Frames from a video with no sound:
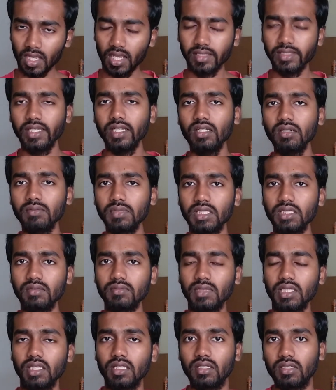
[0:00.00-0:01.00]
அது என்ன பண்ண
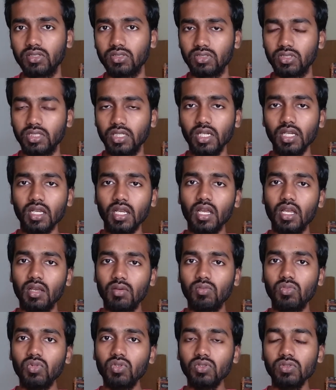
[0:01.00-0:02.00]
பார்த்தீங்கன்னு வச்சுங்க
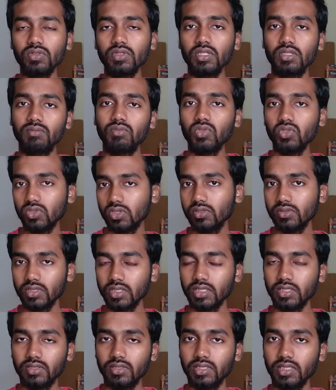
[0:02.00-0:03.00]
மூணு மூணு
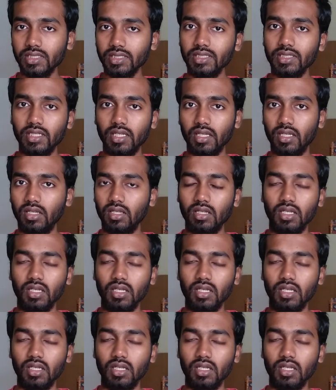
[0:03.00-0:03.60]
விட்டுட்டு வந்து இந்த